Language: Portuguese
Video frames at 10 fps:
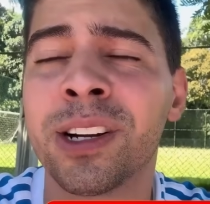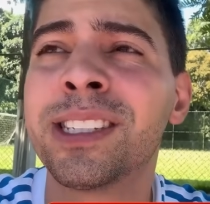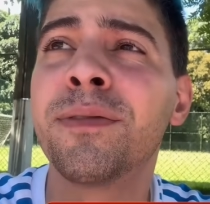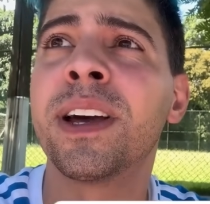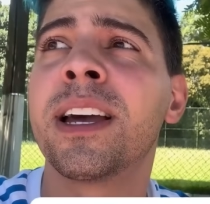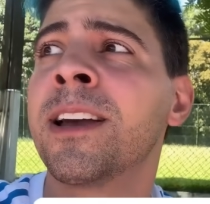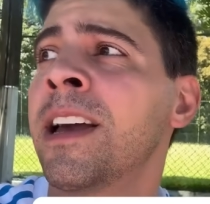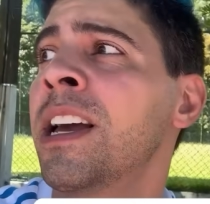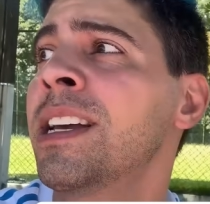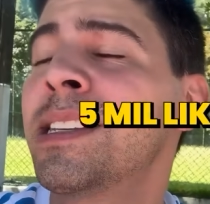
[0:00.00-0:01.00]
Se tiver
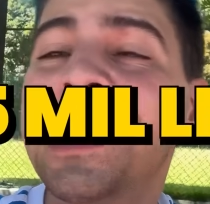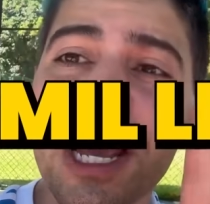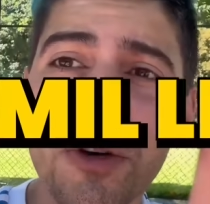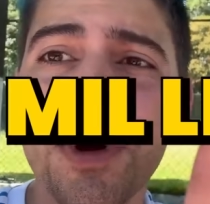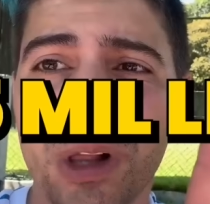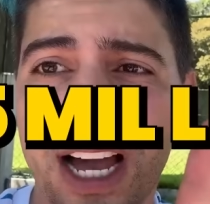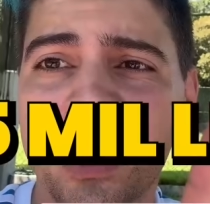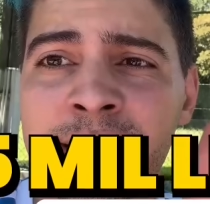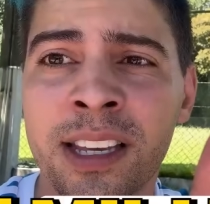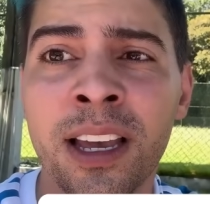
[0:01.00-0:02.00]
5 mil
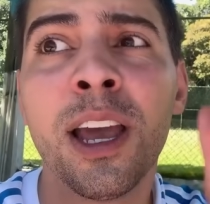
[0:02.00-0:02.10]
likes,